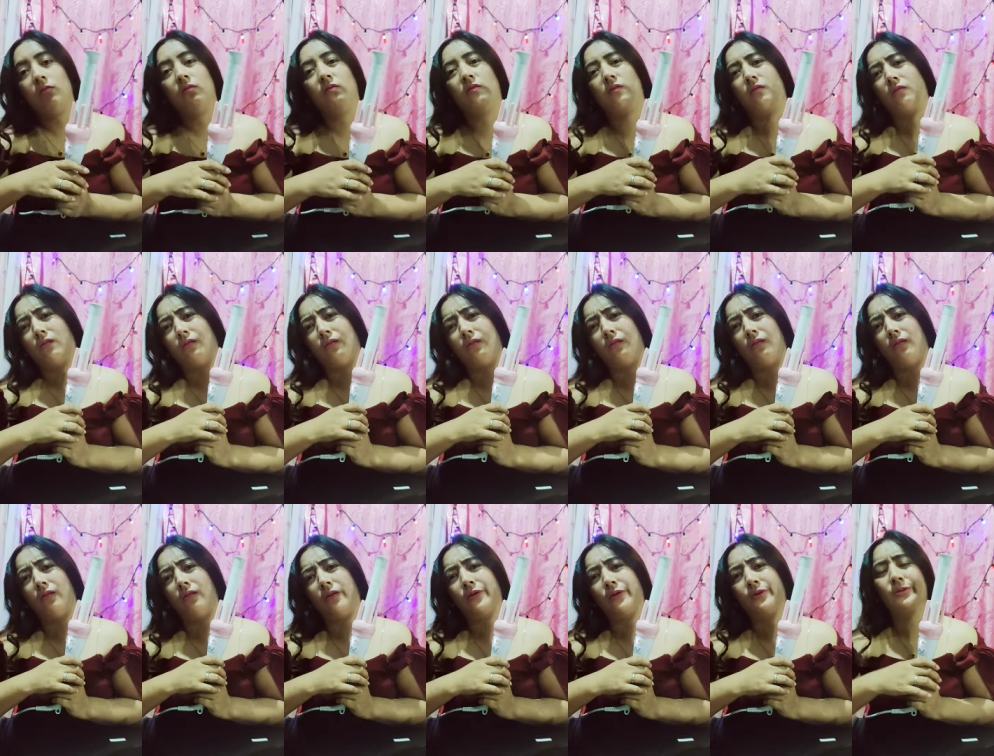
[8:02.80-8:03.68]

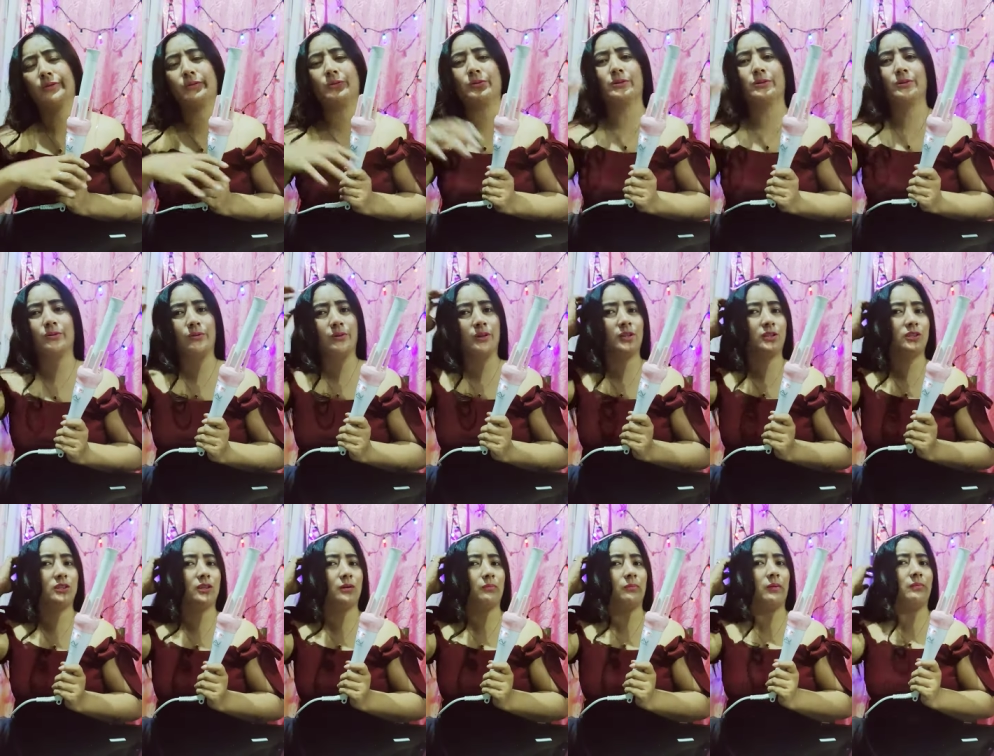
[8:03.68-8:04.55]
Hoy, gusto-gusto ko na
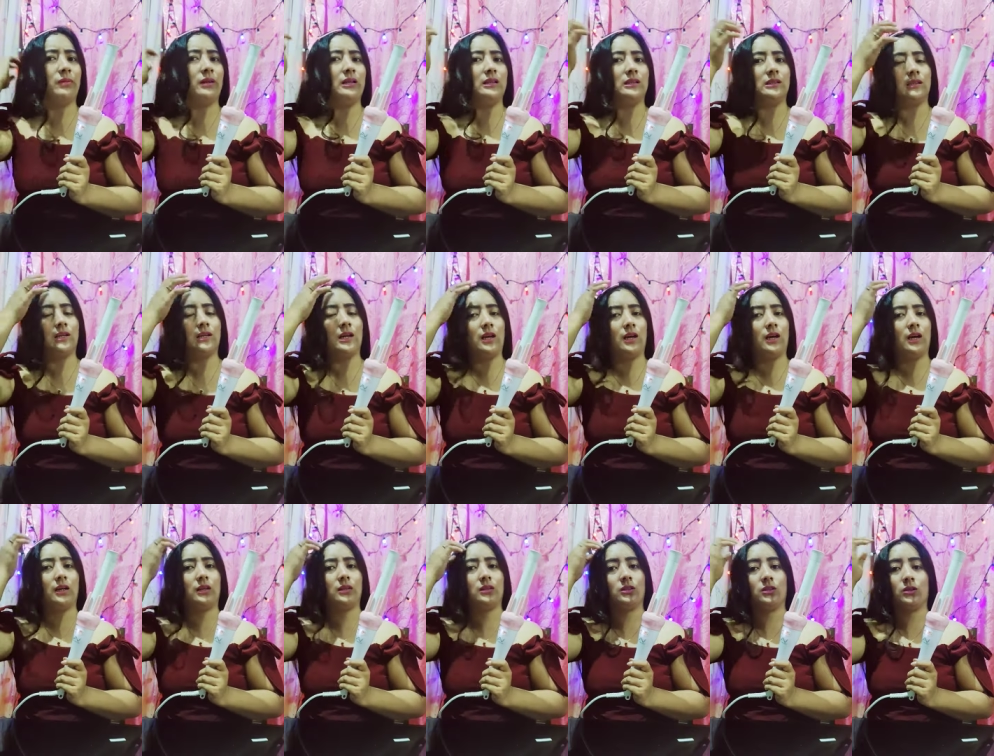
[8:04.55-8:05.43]
siya. Mabilis na lang
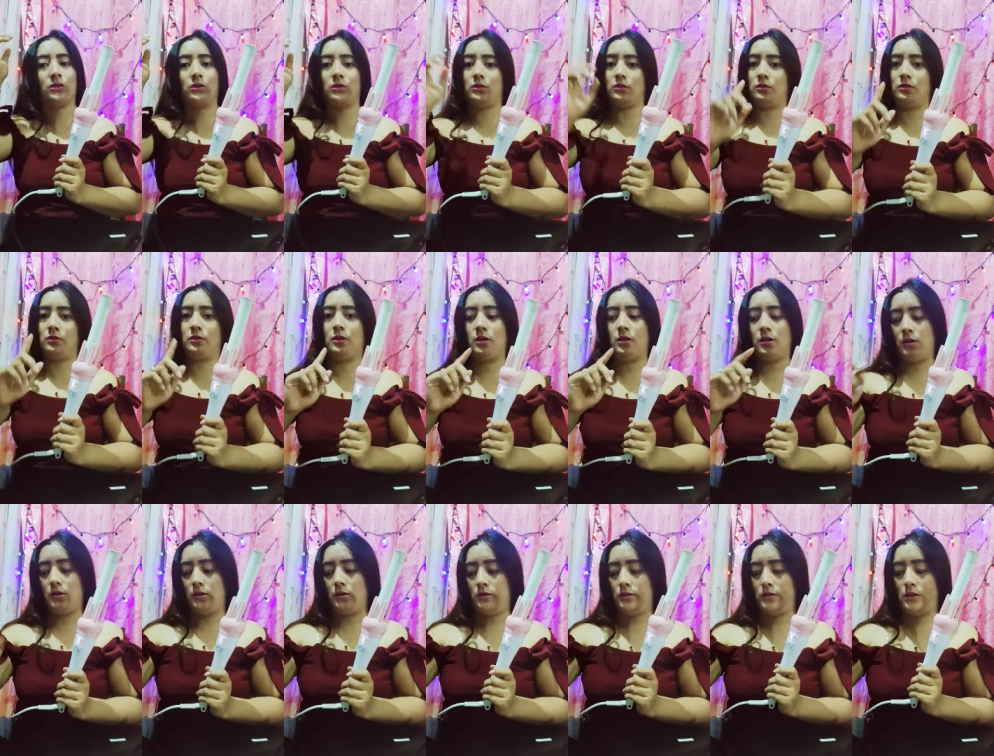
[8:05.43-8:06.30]
ito.
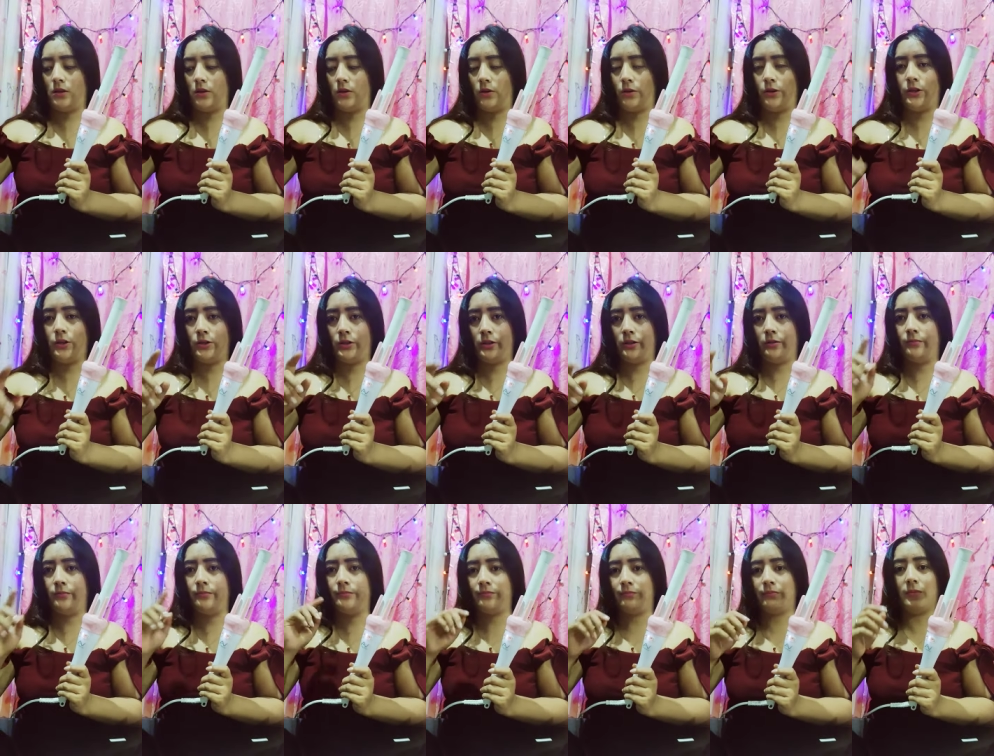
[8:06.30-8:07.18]
So,
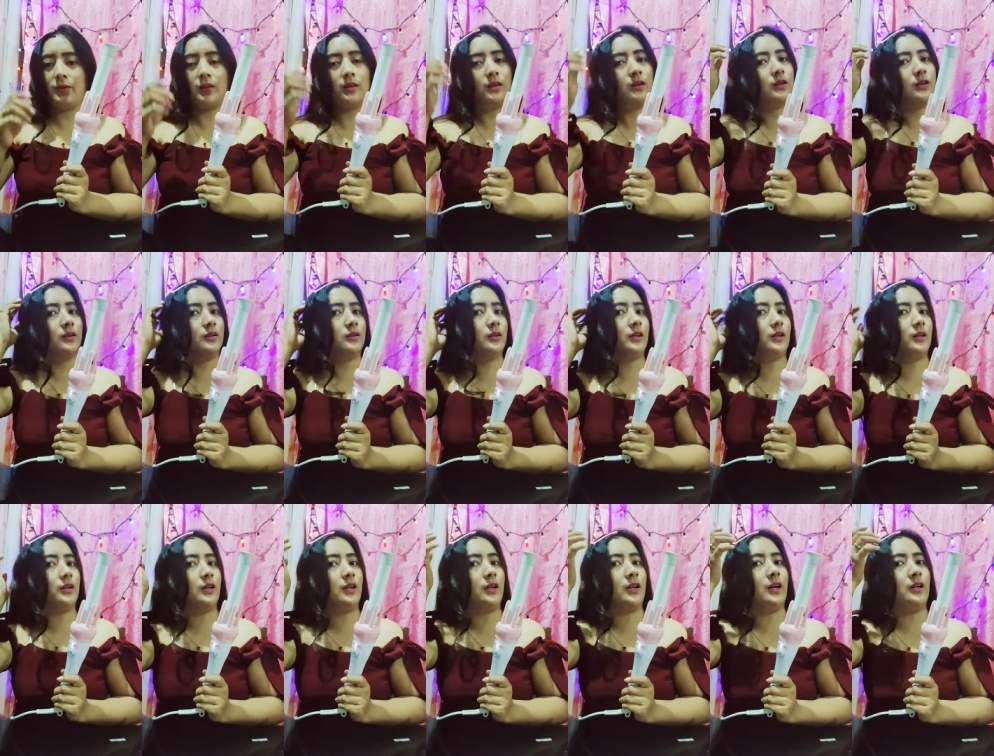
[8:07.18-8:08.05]
yun.
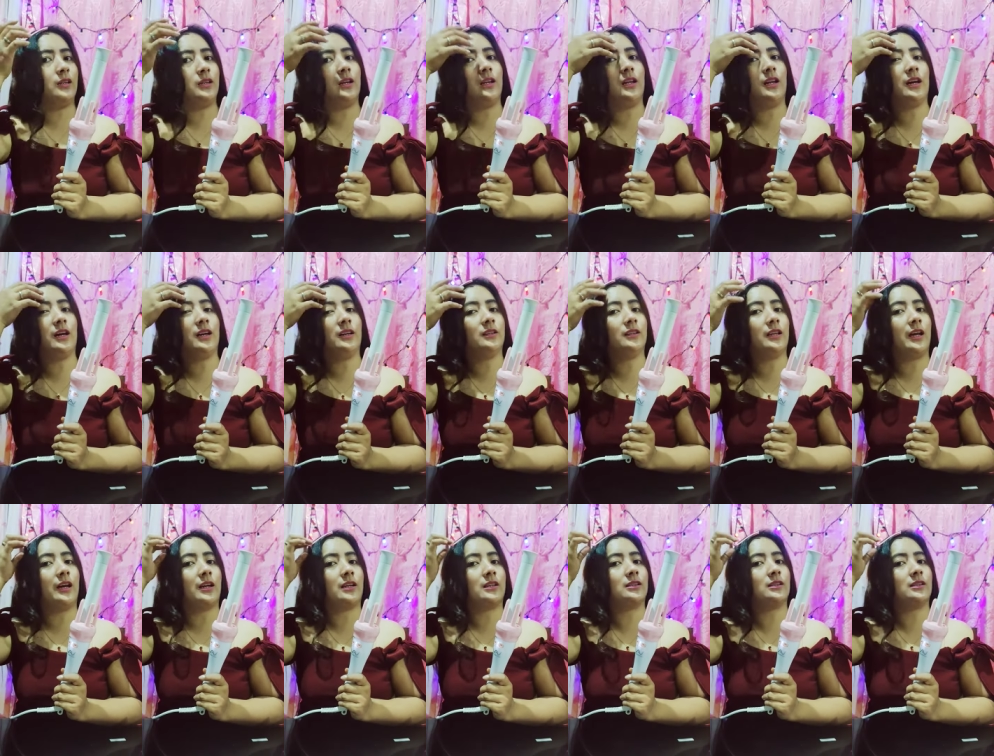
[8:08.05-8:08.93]
Tingnan natin ang
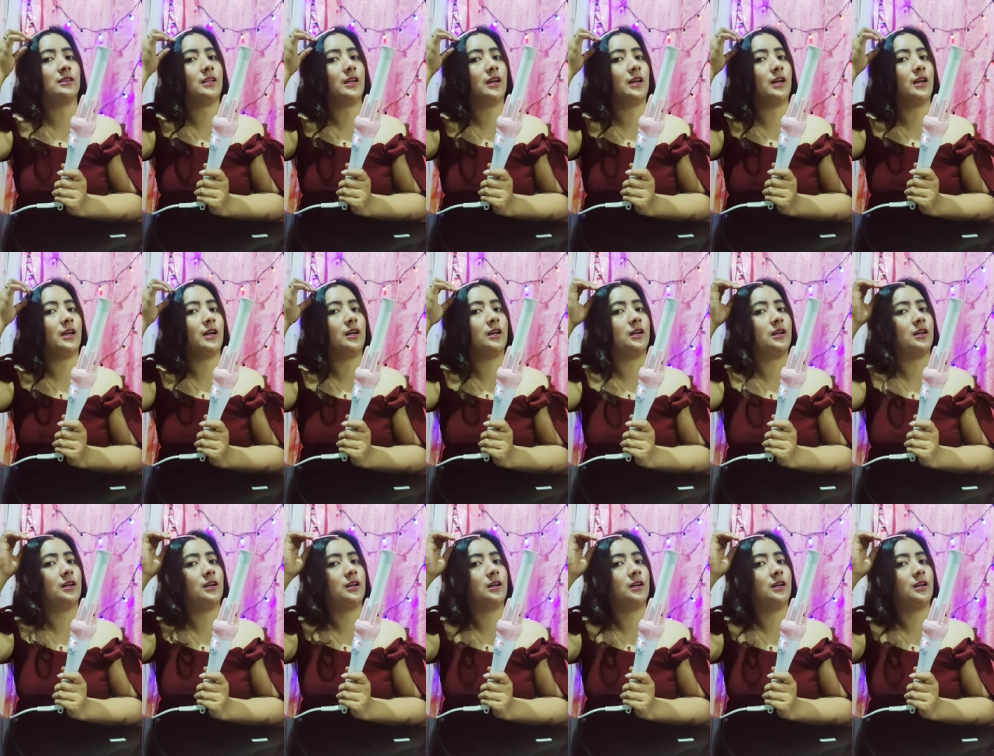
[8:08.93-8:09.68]
next na